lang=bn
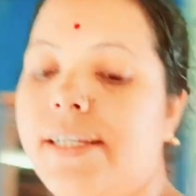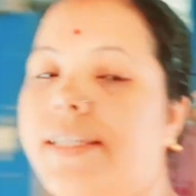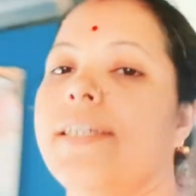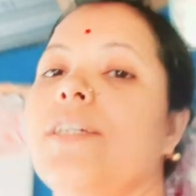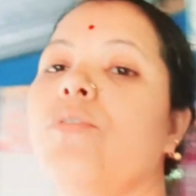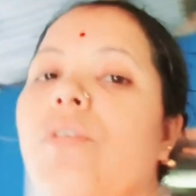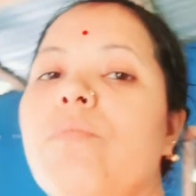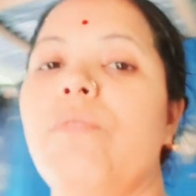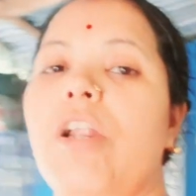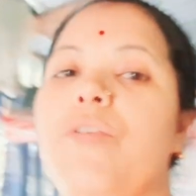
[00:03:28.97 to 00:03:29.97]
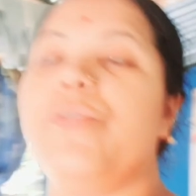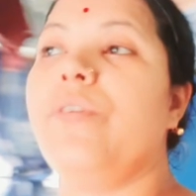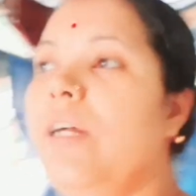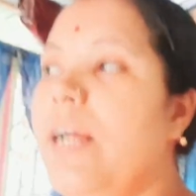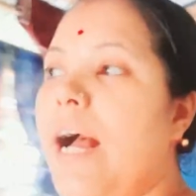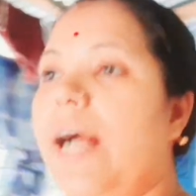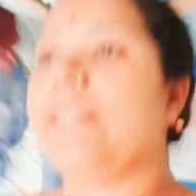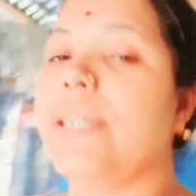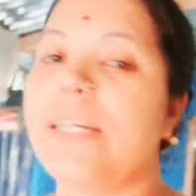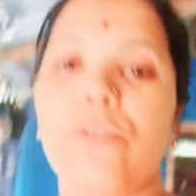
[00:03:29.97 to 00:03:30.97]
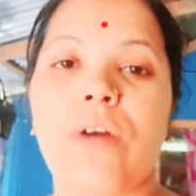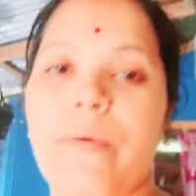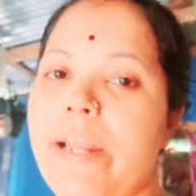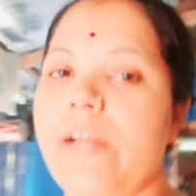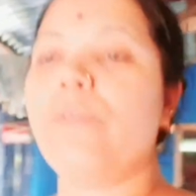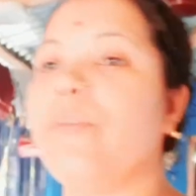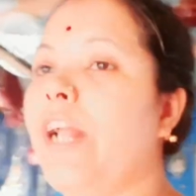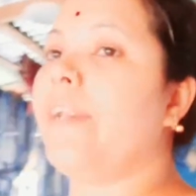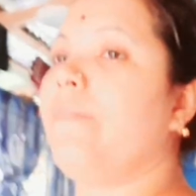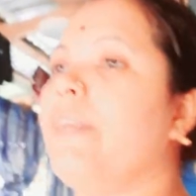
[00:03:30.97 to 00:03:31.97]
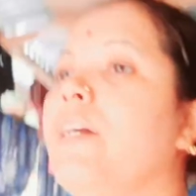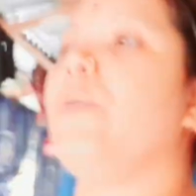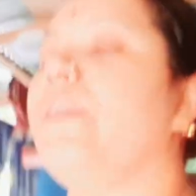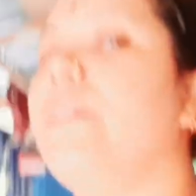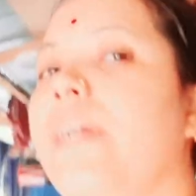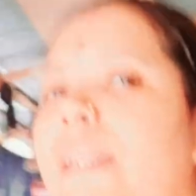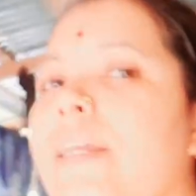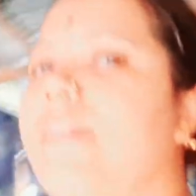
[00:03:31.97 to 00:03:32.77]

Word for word: যাচ্ছি কী করবো বলো তো আজকে কিন্তু আমার এখনও রান্নাবান্না হয়নি কালকে